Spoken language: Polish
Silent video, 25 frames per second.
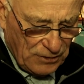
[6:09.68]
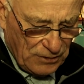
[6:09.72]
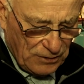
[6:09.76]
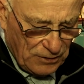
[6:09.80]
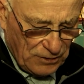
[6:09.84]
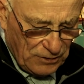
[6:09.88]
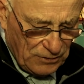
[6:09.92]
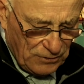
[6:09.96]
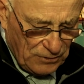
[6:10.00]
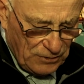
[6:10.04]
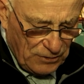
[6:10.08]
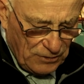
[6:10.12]

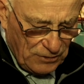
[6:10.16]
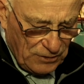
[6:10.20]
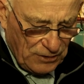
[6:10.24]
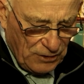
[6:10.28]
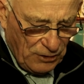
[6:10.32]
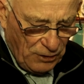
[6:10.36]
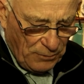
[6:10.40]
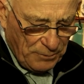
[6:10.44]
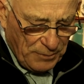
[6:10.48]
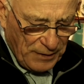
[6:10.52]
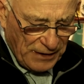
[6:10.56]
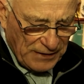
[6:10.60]
y,
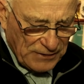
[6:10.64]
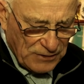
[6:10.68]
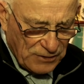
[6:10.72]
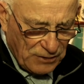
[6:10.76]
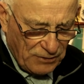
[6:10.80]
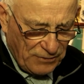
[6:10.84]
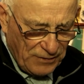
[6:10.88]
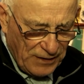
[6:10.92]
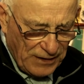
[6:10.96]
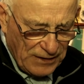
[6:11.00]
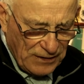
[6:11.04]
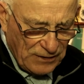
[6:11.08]
i
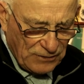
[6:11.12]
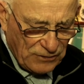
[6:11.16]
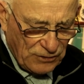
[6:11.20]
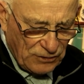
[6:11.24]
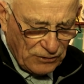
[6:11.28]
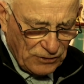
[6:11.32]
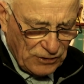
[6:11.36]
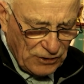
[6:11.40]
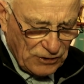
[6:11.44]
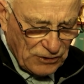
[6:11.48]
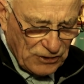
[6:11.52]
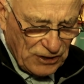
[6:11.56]
opracowanie
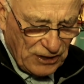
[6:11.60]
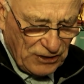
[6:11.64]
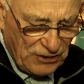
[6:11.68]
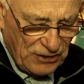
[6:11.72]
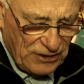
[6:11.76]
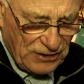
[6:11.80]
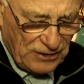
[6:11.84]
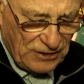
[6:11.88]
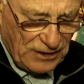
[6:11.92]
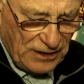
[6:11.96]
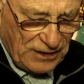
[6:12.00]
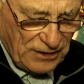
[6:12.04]

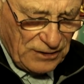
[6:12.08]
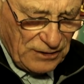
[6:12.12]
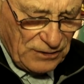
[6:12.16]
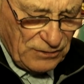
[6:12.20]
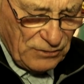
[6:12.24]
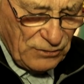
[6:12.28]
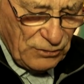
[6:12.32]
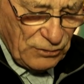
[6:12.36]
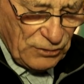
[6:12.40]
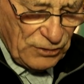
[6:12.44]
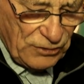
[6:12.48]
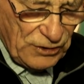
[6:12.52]
dotyczące
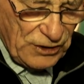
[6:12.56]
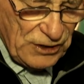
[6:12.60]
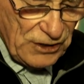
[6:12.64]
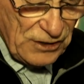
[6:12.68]
takich gór